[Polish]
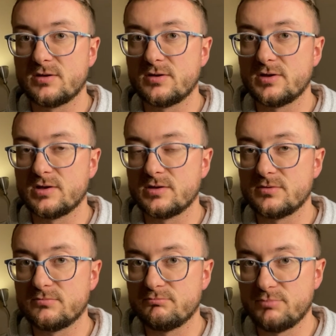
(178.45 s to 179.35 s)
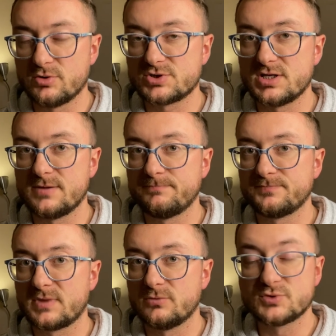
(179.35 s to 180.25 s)
e, Boże
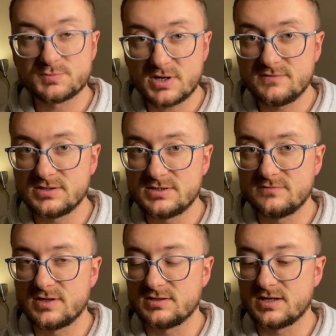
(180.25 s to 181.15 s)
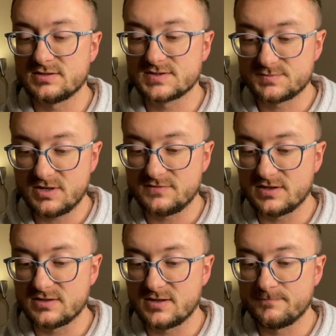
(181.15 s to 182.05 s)
usprawiedliwienie,
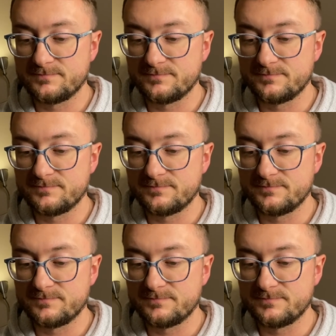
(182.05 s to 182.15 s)
zbawienie,